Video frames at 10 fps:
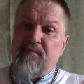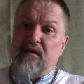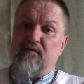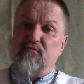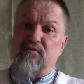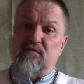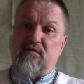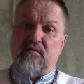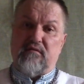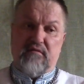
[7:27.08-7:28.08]
Вот,
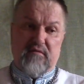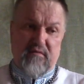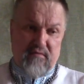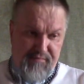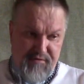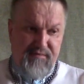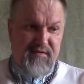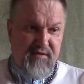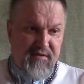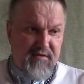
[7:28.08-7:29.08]
это вообще
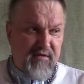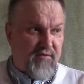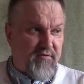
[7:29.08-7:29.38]
все христиан.